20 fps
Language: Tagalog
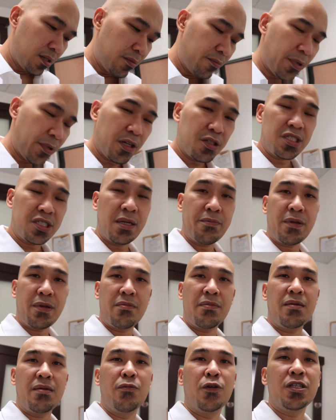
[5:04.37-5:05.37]
Pero
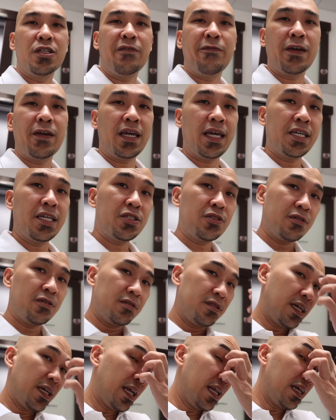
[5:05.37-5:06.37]
syempre may
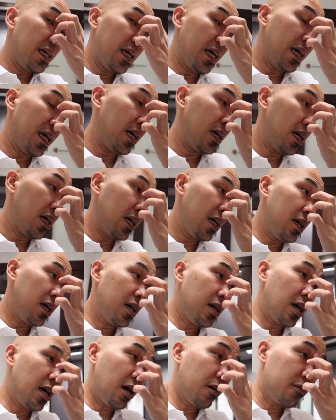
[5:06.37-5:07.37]
modification dahil nga
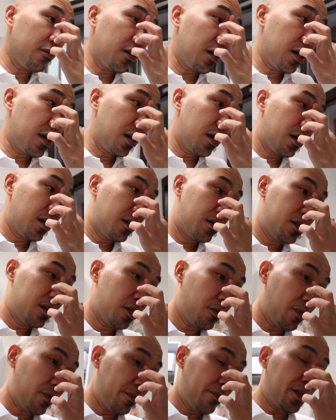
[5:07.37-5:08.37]
uh, our
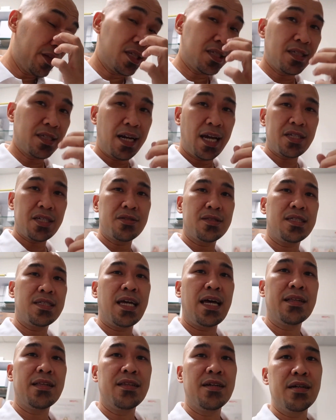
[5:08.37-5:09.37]
equipment is Grass and
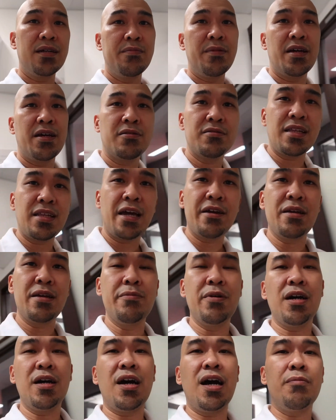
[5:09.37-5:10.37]
Stadler, meron tayong
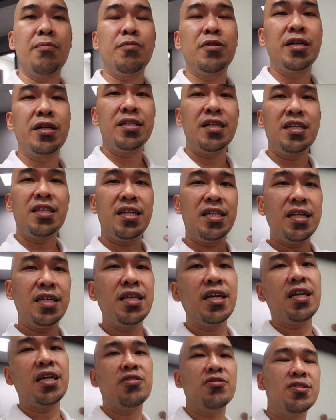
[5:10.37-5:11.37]
ibang coupler na
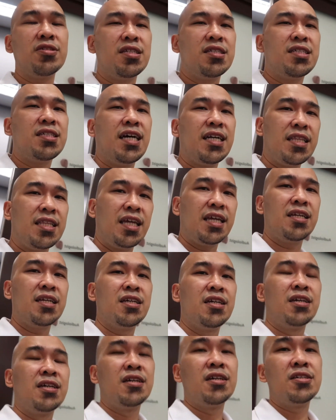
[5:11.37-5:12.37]
dinidikit sa ating
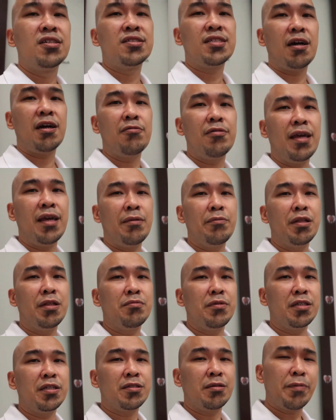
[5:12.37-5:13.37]
sound level
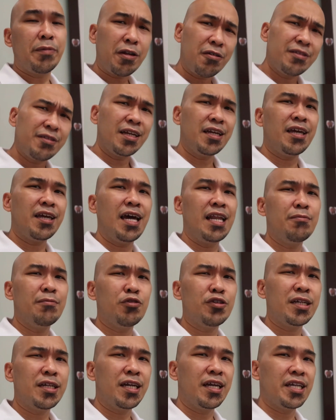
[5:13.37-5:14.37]
meter. Pero nagig alam
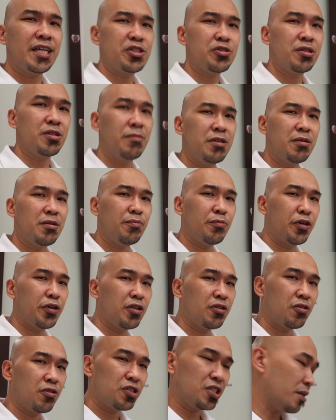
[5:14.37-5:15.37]
ko, nagigets yun naman yung
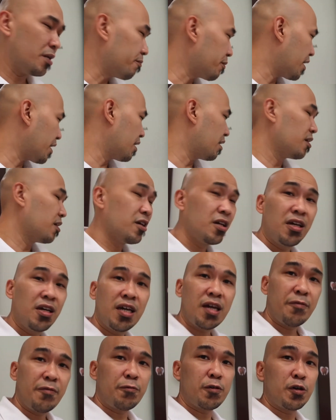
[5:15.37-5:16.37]
point ko. Siyempre,
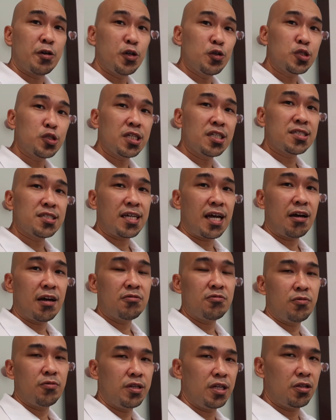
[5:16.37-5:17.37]
if we're using
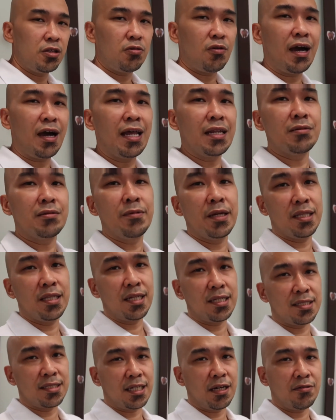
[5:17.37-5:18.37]
sound, we need to calibrate
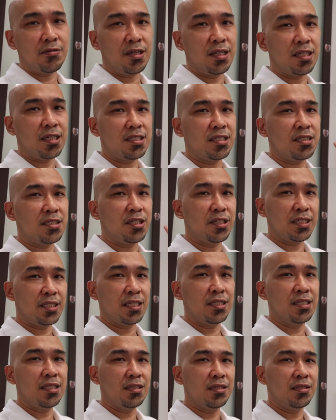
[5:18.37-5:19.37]
that sound in a
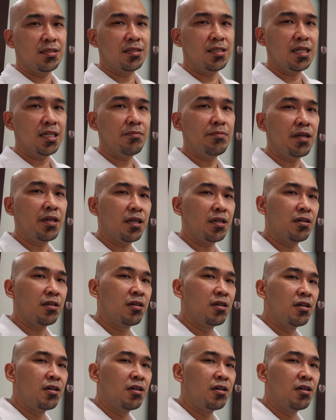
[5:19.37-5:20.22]
certain dB.